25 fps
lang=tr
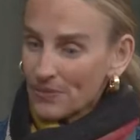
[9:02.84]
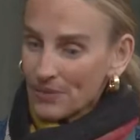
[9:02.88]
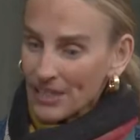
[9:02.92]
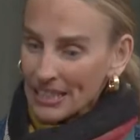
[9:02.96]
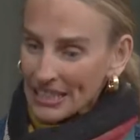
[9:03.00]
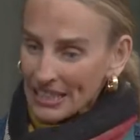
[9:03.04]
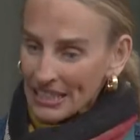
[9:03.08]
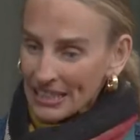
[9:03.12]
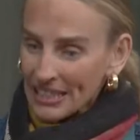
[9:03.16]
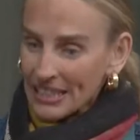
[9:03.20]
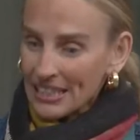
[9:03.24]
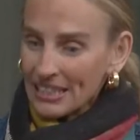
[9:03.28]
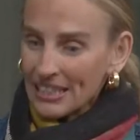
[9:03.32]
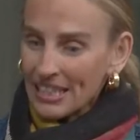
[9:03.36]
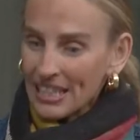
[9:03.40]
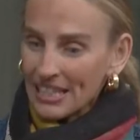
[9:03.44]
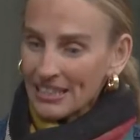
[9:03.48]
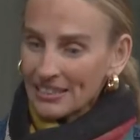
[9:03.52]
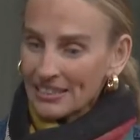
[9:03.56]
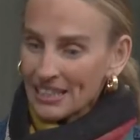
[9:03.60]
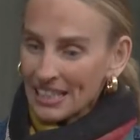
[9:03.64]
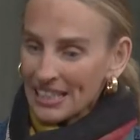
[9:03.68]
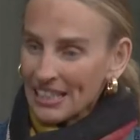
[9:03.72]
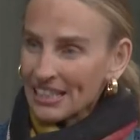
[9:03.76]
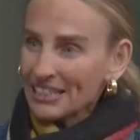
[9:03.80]

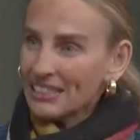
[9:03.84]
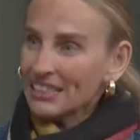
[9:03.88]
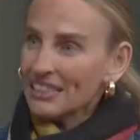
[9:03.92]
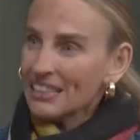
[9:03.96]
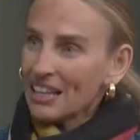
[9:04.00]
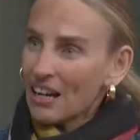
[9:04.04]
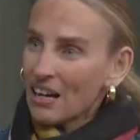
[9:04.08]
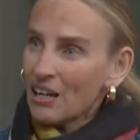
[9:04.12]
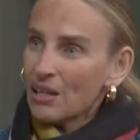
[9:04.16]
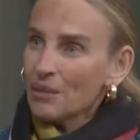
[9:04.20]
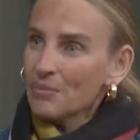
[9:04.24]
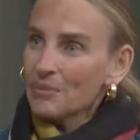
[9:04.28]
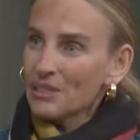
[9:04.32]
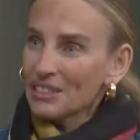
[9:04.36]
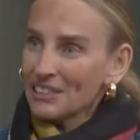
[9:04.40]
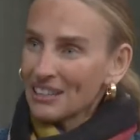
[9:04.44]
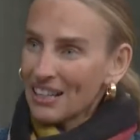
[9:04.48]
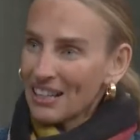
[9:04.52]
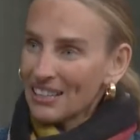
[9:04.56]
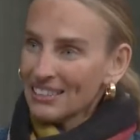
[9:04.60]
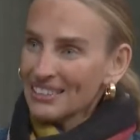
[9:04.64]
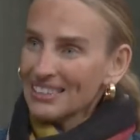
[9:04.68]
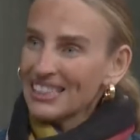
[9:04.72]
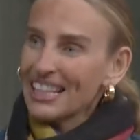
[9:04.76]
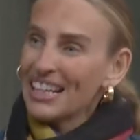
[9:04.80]
verilere dayalı
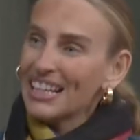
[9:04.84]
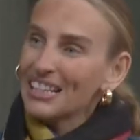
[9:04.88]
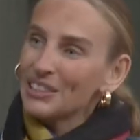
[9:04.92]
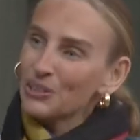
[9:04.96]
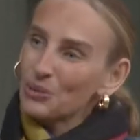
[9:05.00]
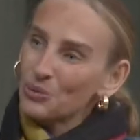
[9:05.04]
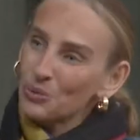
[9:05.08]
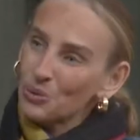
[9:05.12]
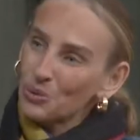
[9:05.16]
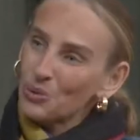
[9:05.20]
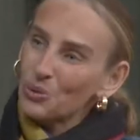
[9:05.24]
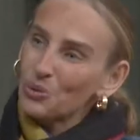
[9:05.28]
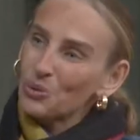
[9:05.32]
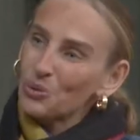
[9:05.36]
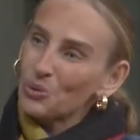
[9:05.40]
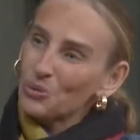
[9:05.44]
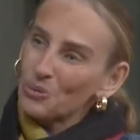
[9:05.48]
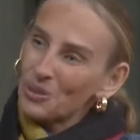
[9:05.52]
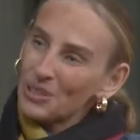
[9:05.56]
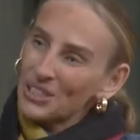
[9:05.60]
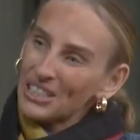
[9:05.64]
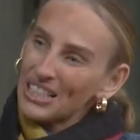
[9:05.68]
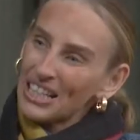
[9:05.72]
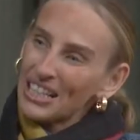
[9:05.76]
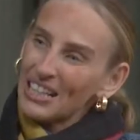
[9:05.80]
kalmadan kendi
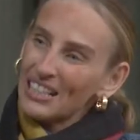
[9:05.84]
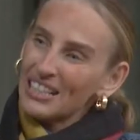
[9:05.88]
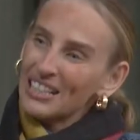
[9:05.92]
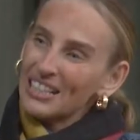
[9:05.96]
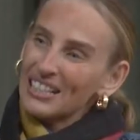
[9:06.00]
vücudumuza,